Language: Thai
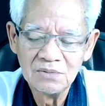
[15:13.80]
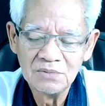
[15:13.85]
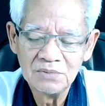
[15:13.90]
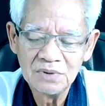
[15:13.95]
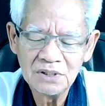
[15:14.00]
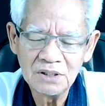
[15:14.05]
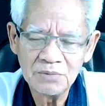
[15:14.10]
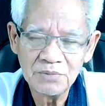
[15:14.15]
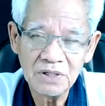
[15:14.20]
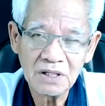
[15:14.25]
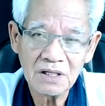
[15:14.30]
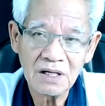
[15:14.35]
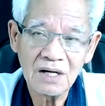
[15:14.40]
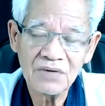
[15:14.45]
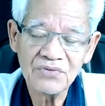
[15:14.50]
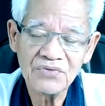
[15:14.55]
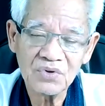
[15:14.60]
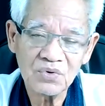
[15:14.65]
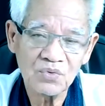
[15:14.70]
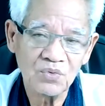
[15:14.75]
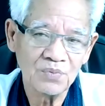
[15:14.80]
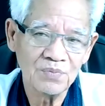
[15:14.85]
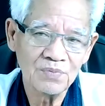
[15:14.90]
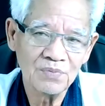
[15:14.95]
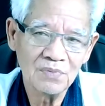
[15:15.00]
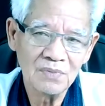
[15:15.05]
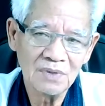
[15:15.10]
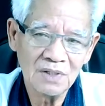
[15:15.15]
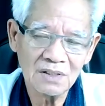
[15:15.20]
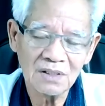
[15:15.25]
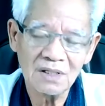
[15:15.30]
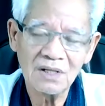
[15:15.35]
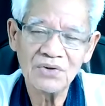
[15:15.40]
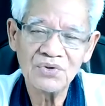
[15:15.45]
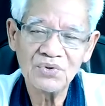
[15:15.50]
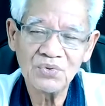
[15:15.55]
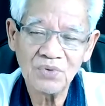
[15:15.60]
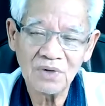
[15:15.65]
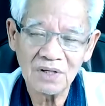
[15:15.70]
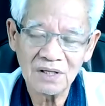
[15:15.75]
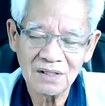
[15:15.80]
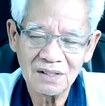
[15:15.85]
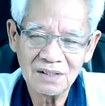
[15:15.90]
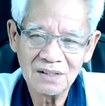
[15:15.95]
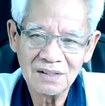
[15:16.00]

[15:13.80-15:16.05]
เพื่อมีการสรุปและจะได้ช่วย